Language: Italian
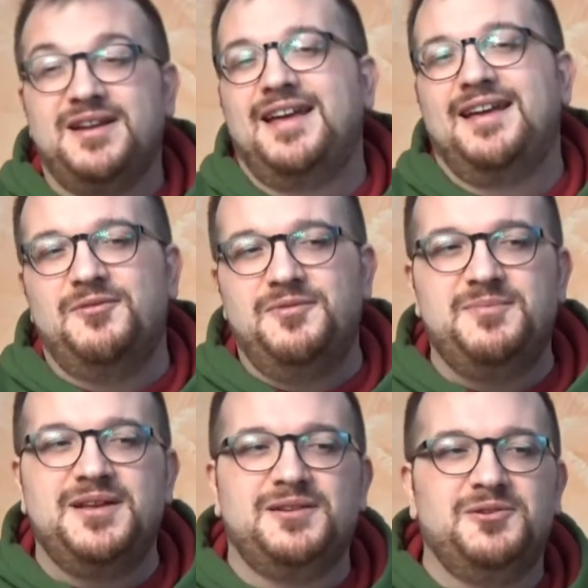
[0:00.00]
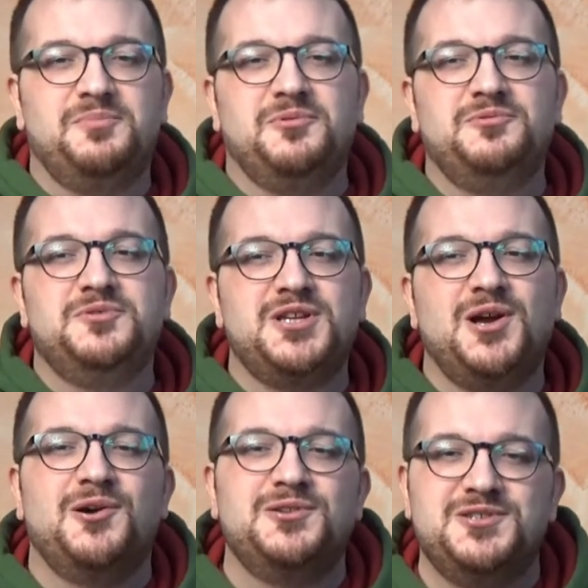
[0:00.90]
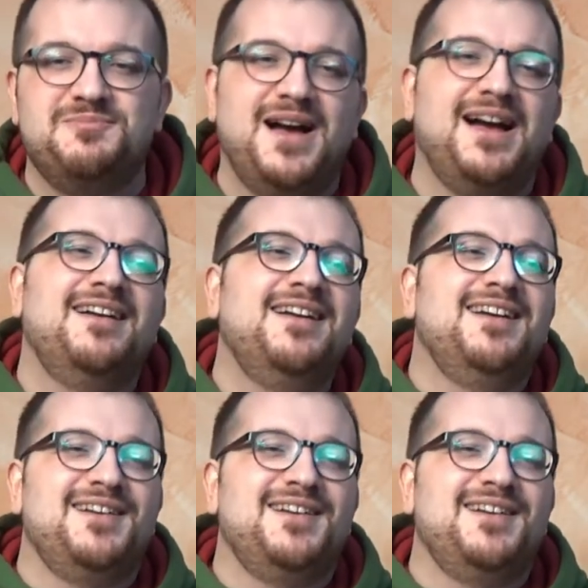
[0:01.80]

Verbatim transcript: perché ovviamente lo produce oggi, ma